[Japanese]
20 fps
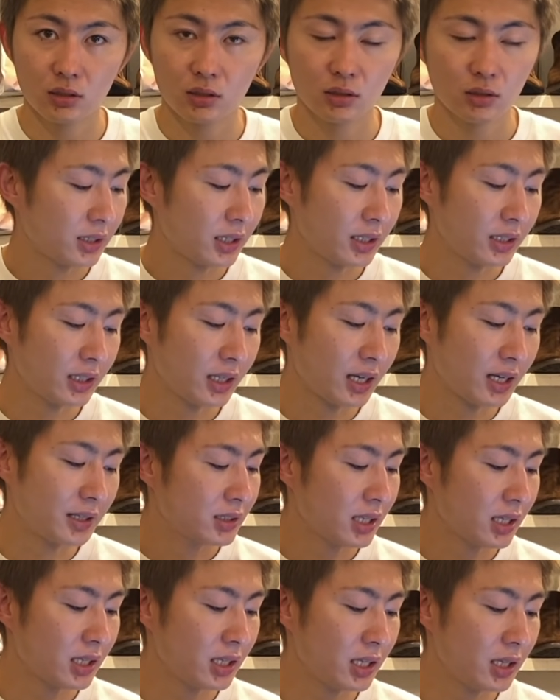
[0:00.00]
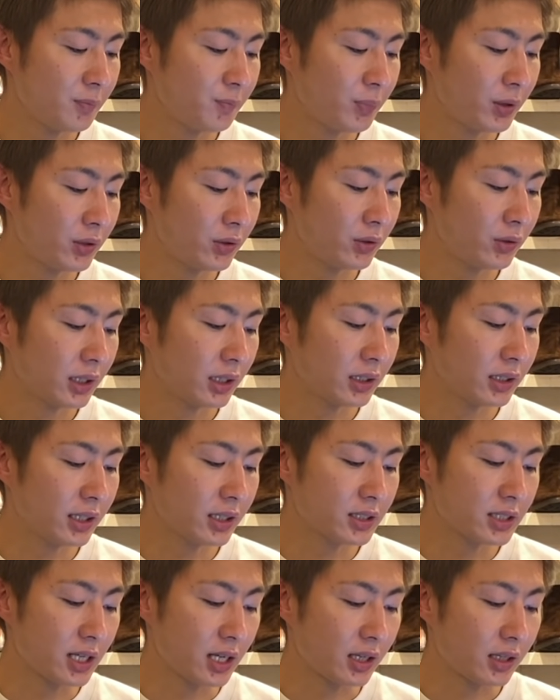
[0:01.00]
された3連覇の立
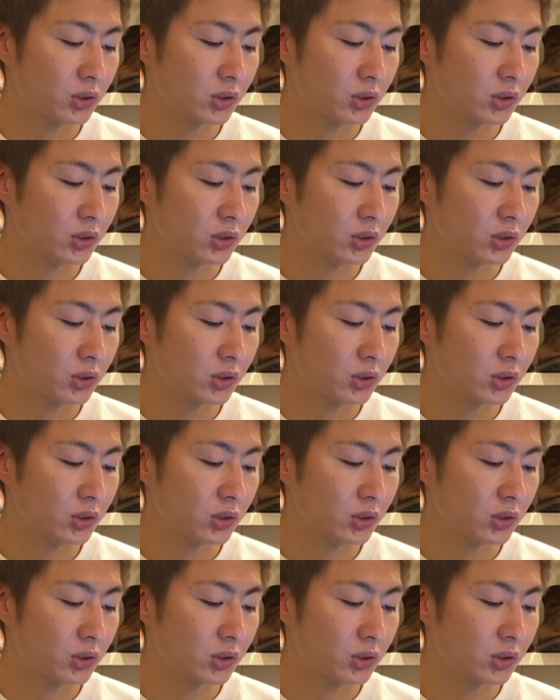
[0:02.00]
役者